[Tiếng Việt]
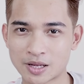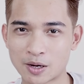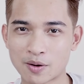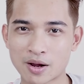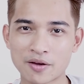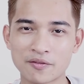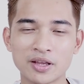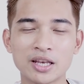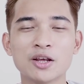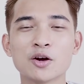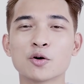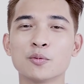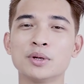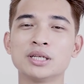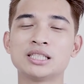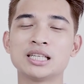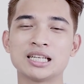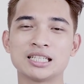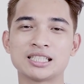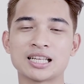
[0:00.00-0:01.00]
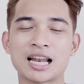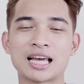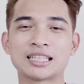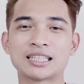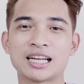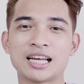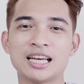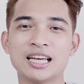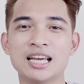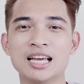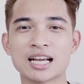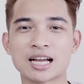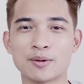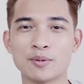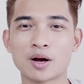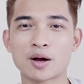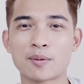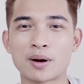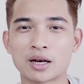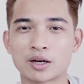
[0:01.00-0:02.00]
Ok, video của mình xin được dừng lại tại đây.
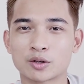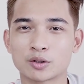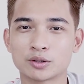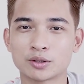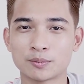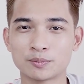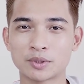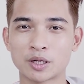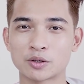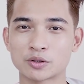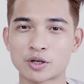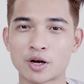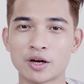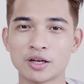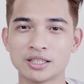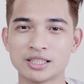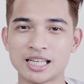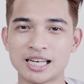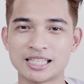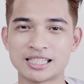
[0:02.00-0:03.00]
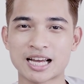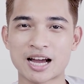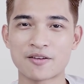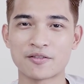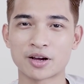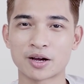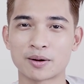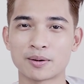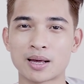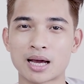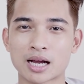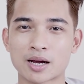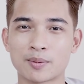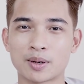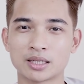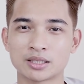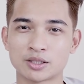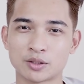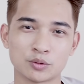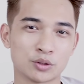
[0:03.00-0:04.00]
Cảm ơn các bạn đã quan tâm theo dõi. Xin được chào và hẹn gặp lại các
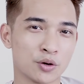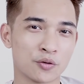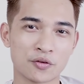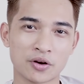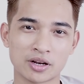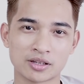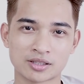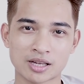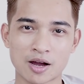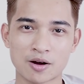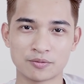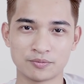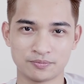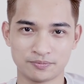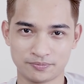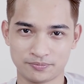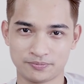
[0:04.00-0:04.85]
bạn trong những video sau.